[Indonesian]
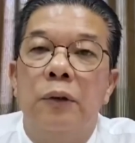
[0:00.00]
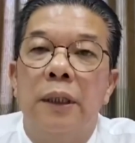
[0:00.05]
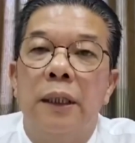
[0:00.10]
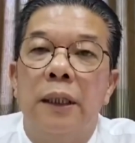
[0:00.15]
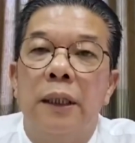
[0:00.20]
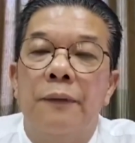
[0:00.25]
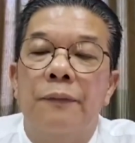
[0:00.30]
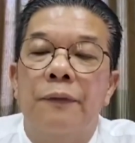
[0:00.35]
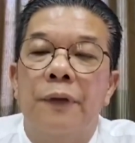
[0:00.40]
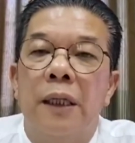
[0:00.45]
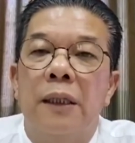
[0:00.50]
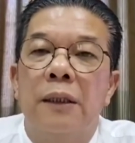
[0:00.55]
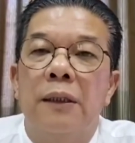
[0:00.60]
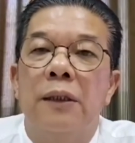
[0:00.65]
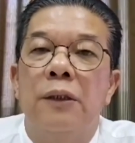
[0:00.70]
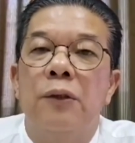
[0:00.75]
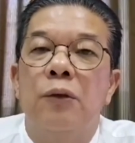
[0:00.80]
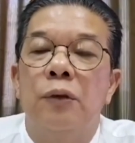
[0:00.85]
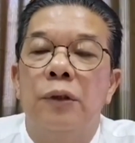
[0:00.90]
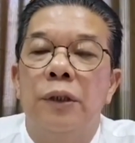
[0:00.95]
saudara
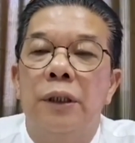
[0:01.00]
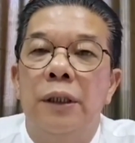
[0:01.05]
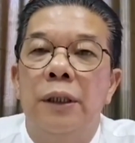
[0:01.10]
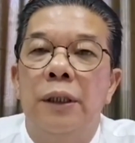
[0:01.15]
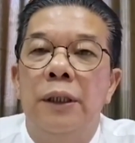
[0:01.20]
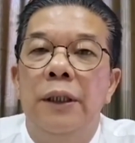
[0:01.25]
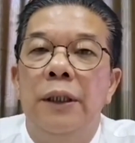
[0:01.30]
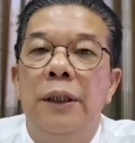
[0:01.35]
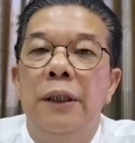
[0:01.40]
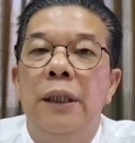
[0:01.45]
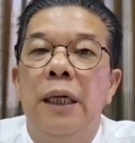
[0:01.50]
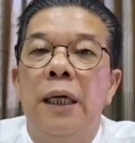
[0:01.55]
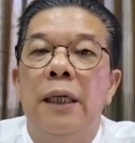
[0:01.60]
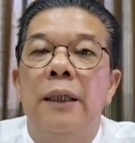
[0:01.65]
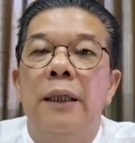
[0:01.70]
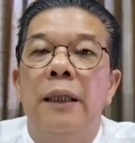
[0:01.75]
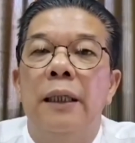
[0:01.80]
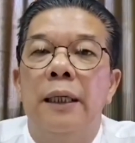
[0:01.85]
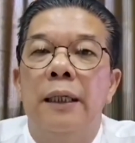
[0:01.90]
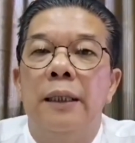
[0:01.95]
Fransiskus ini
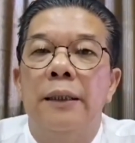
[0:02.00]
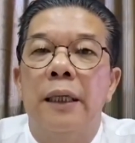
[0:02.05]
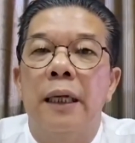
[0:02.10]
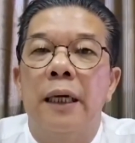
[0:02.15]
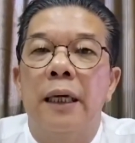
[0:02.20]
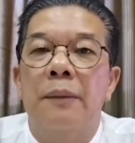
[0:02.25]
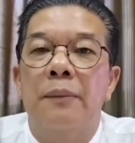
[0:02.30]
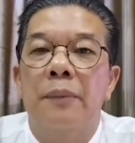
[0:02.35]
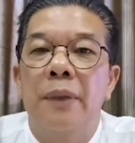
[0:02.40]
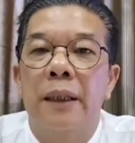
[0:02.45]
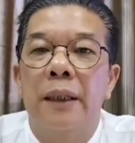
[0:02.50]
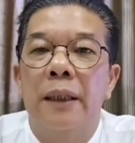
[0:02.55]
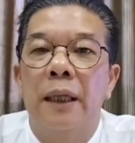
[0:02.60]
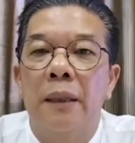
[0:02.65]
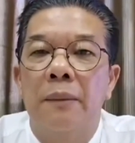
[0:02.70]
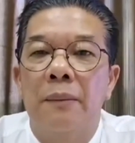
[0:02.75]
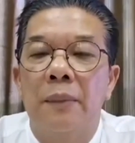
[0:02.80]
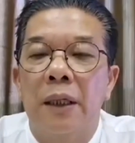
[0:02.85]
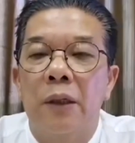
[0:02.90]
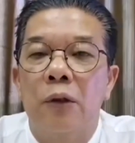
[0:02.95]
adalah sahabat
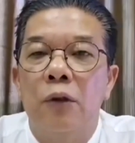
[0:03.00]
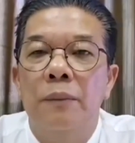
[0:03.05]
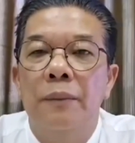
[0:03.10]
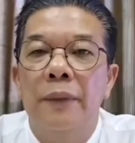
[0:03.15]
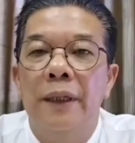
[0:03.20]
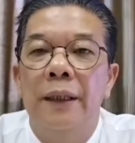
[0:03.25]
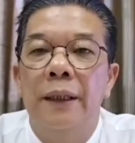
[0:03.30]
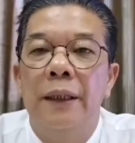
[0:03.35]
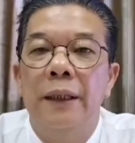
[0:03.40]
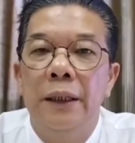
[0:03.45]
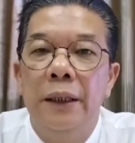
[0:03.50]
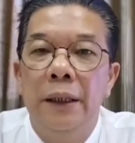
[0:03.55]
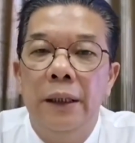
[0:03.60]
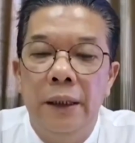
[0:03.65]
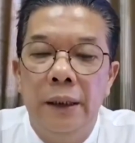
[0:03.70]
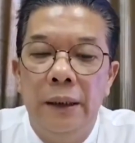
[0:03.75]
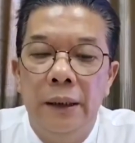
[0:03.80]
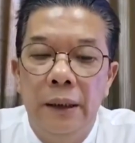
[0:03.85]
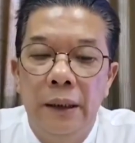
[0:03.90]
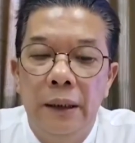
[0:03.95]
almarhum
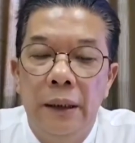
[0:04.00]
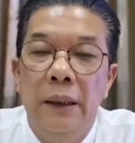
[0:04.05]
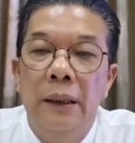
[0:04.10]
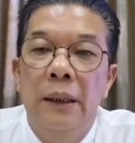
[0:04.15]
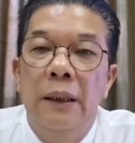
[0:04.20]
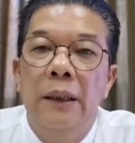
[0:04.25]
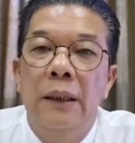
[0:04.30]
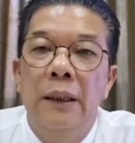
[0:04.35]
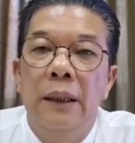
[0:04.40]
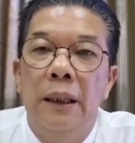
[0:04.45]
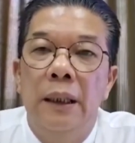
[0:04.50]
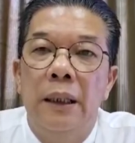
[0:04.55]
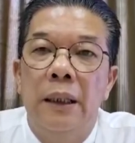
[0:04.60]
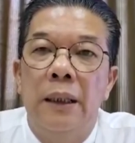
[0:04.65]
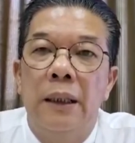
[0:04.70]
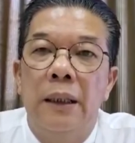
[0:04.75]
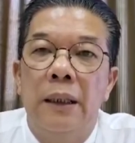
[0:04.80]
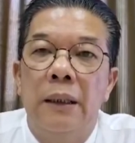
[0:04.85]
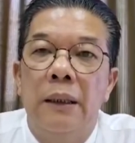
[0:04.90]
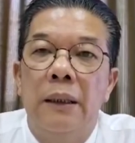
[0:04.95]
Eki,
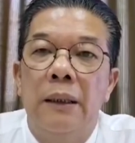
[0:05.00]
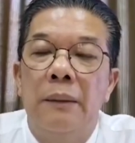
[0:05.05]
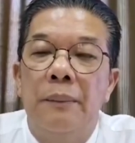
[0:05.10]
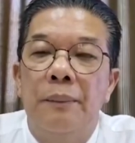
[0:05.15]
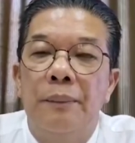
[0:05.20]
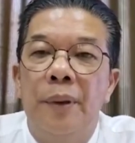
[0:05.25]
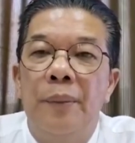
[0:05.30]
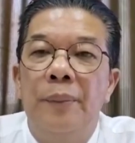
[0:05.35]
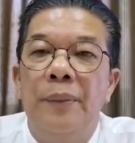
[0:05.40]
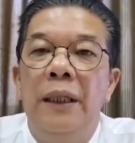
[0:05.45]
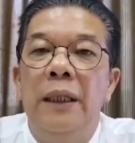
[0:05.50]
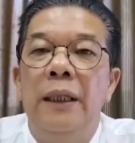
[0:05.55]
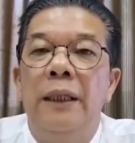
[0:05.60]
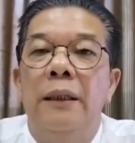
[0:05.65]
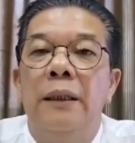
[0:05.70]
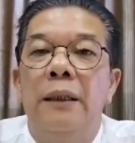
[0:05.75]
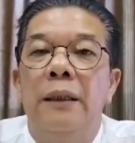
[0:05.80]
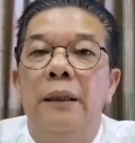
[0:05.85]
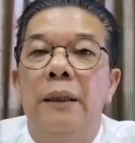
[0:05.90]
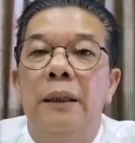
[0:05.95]
uh,
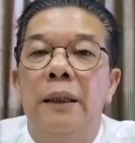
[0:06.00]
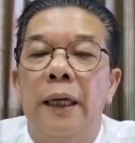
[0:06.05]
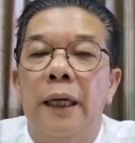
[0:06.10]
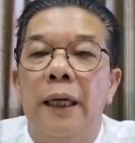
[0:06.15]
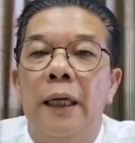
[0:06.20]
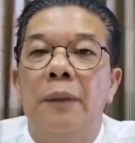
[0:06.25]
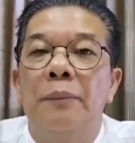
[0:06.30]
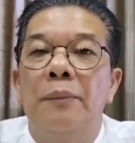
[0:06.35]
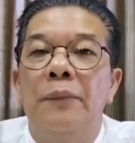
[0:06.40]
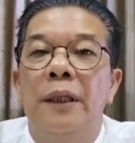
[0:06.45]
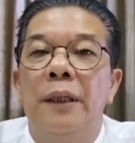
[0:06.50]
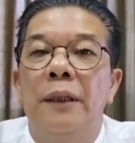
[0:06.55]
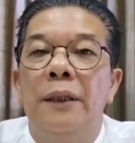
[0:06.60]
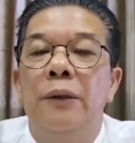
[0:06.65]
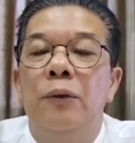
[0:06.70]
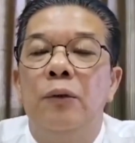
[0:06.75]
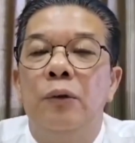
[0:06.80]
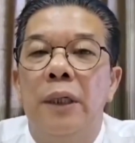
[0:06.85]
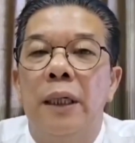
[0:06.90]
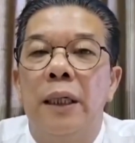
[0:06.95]
pemilik helm yang
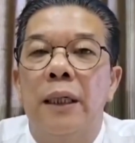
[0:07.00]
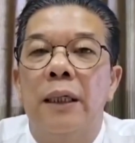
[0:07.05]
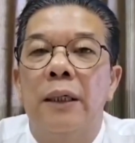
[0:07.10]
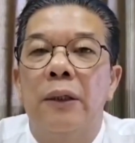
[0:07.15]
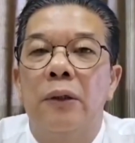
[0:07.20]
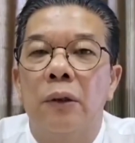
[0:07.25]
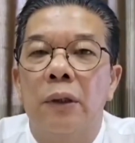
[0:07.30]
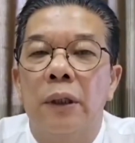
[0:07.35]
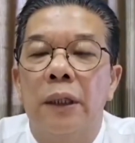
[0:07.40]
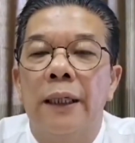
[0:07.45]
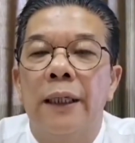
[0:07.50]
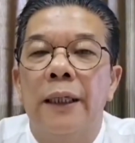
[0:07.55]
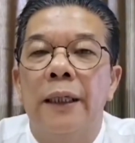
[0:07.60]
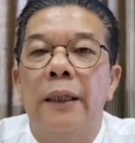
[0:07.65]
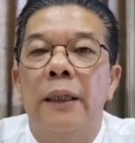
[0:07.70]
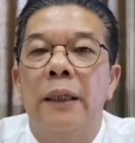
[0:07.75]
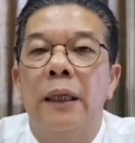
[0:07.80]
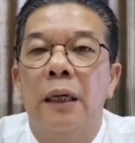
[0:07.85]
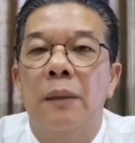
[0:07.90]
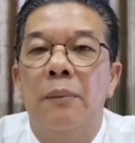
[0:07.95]
digunakan
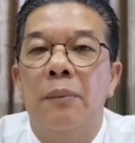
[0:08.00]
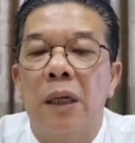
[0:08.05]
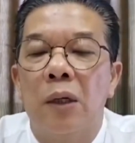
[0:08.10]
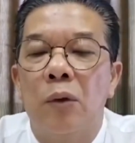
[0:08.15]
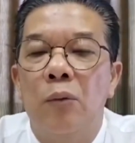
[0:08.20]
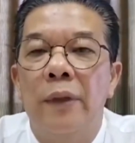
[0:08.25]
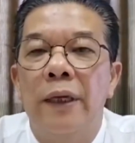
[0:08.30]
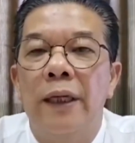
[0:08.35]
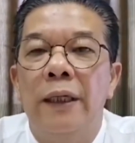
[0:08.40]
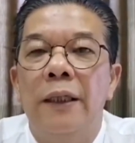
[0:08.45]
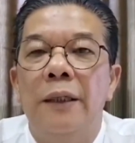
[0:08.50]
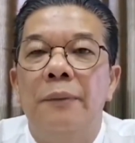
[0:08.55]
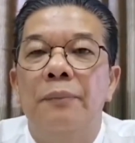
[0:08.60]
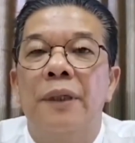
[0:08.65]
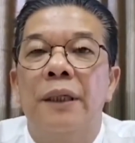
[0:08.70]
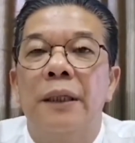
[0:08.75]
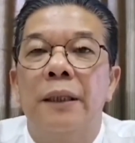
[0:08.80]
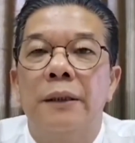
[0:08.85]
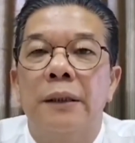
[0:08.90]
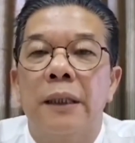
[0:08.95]
oleh almarhum Eki
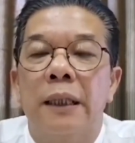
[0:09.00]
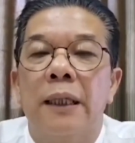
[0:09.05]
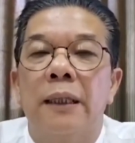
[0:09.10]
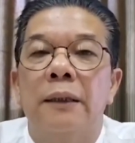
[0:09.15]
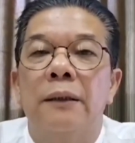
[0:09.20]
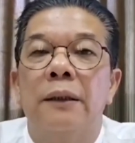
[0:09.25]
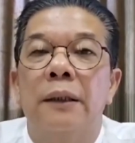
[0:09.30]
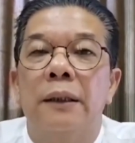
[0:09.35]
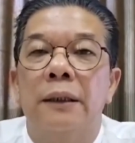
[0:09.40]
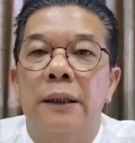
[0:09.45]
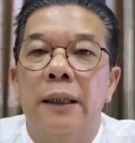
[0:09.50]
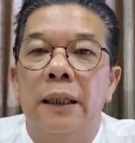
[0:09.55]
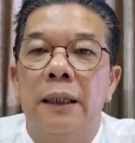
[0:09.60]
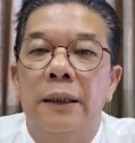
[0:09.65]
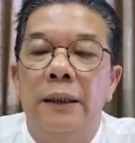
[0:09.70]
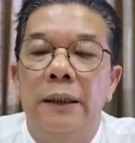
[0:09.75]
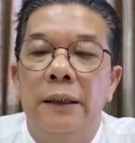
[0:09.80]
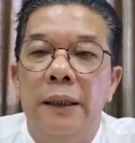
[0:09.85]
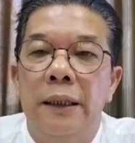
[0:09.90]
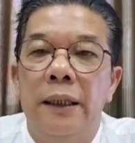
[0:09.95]
pada saat
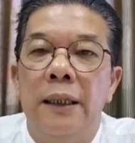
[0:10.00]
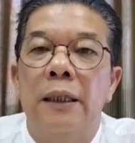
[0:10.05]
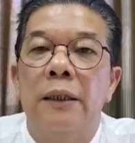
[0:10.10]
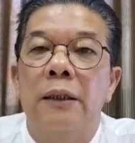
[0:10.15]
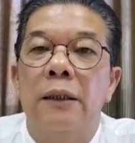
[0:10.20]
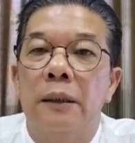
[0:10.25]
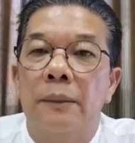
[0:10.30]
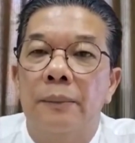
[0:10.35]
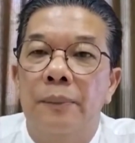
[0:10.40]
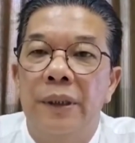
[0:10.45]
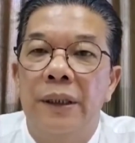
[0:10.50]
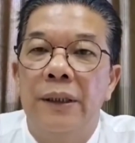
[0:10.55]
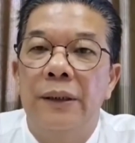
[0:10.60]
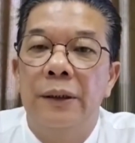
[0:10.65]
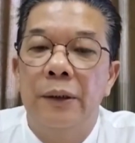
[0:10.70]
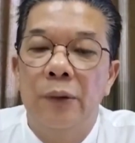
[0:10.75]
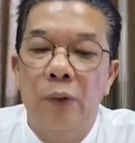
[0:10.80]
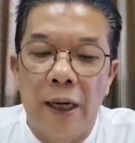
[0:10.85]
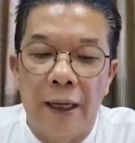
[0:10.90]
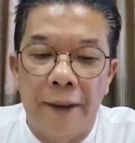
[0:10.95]
terjadinya
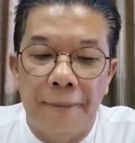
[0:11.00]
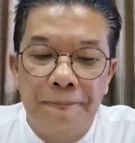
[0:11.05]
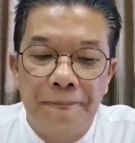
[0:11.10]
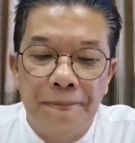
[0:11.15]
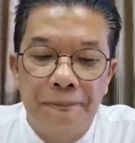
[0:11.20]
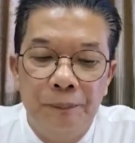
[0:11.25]
peristiwa.